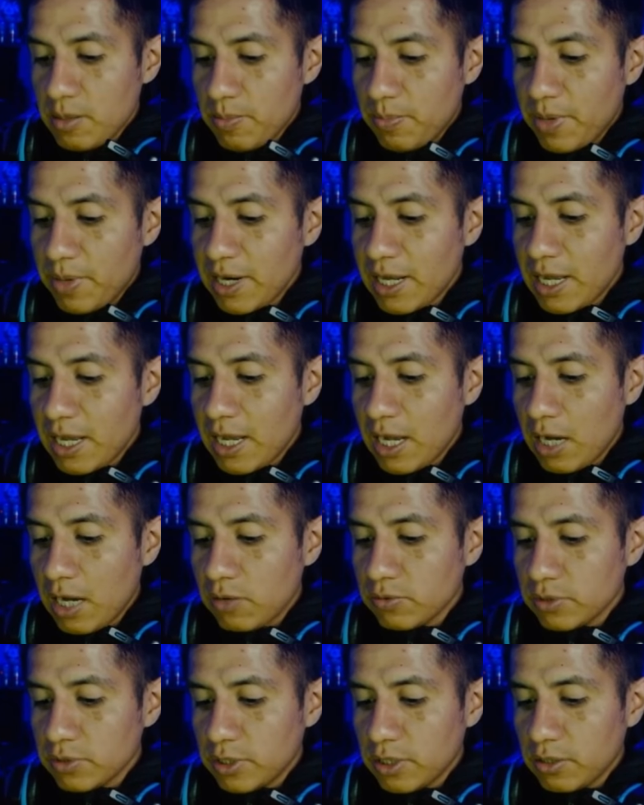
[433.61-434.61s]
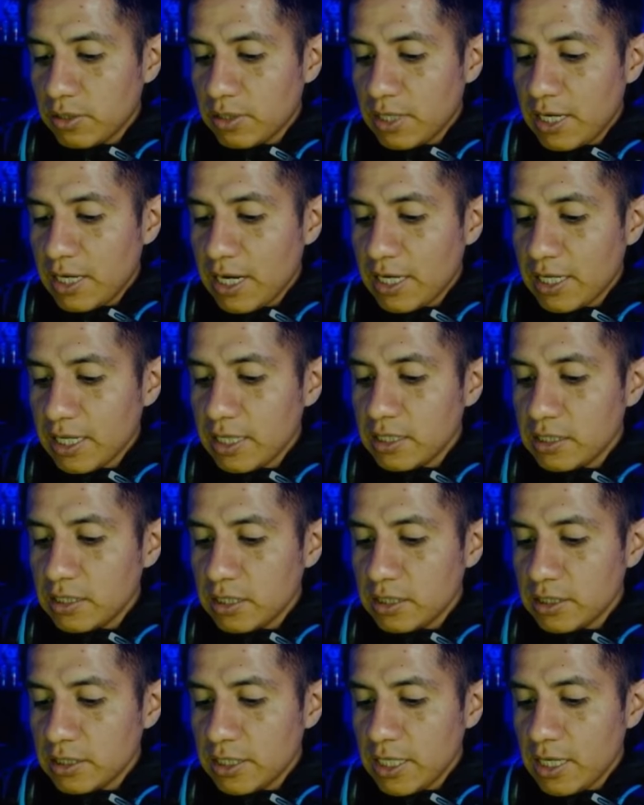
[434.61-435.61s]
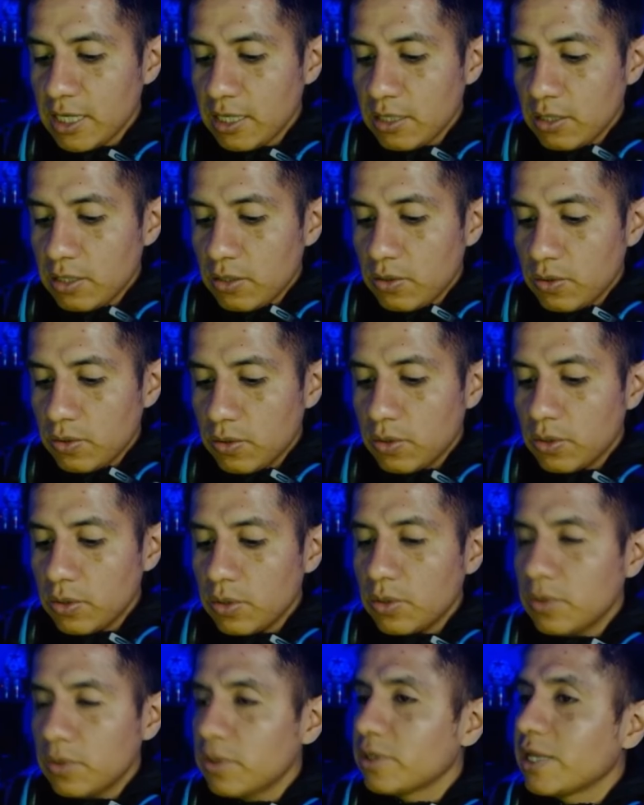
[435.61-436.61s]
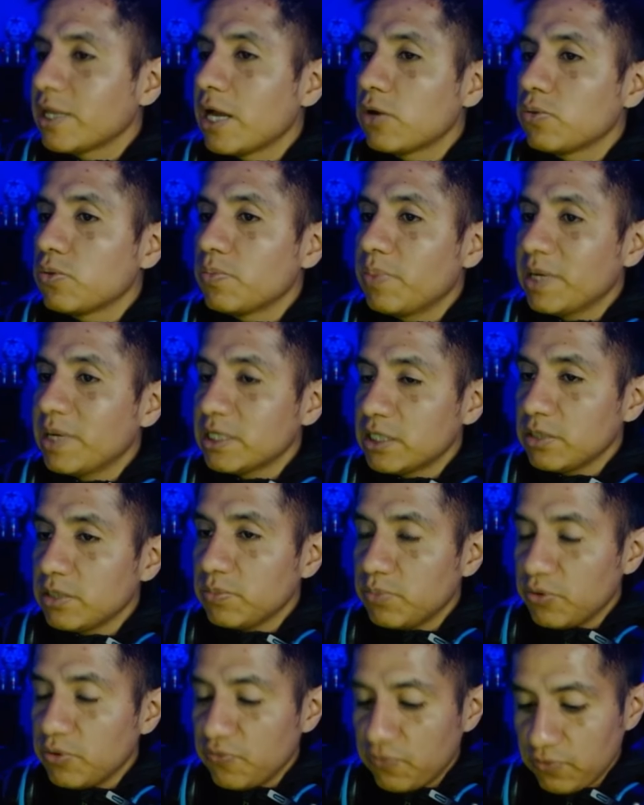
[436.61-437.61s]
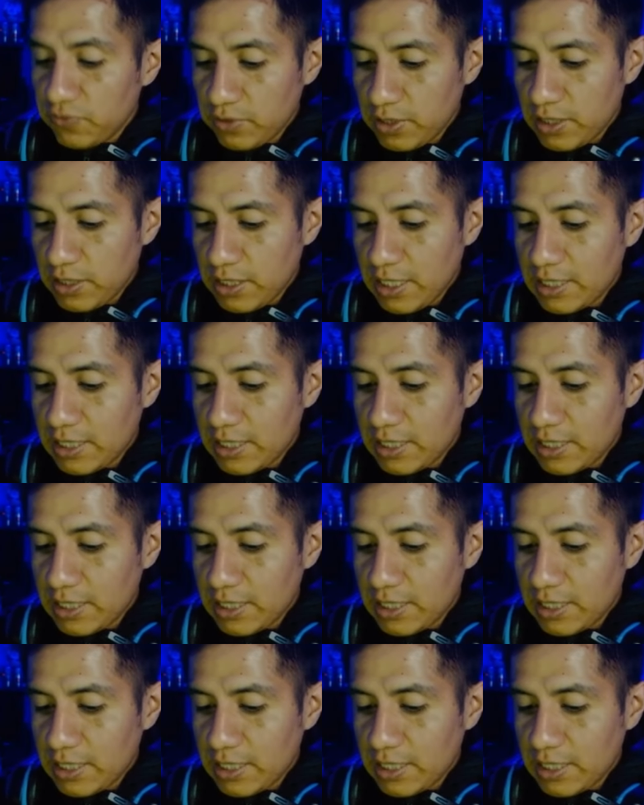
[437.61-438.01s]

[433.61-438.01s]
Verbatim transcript: para a un tiro de larga distancia o dar un paso en profundidad.